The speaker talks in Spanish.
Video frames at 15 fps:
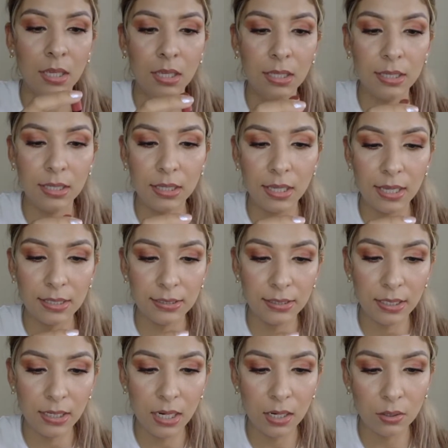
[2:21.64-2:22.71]
y
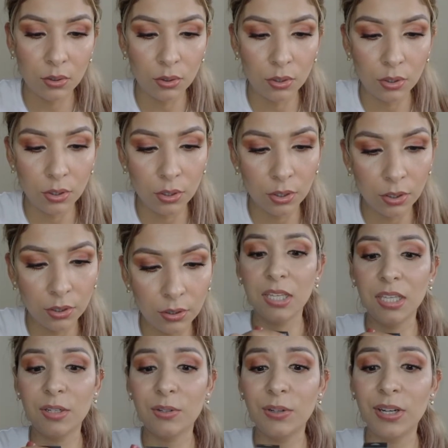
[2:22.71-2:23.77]
es en el color
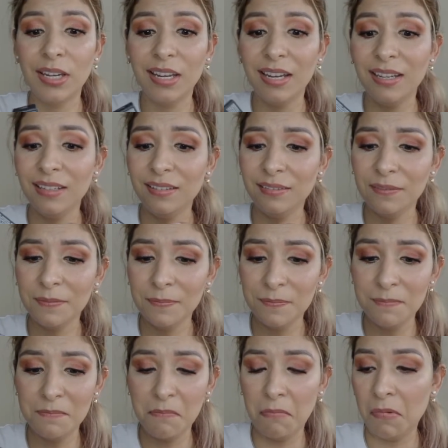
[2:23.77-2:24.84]
quirúrgico
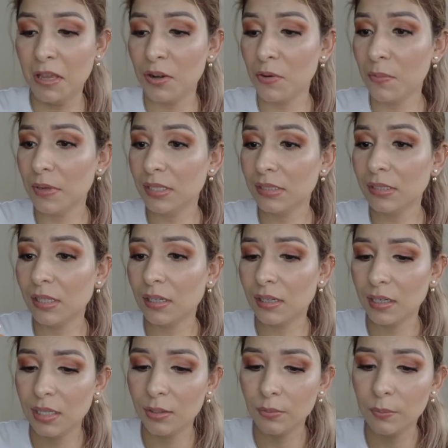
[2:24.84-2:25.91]
el nombre es tan
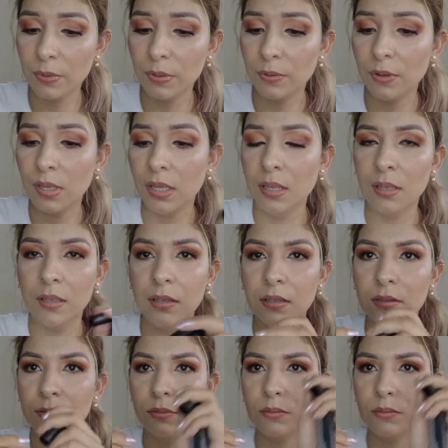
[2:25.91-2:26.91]
raro, pero es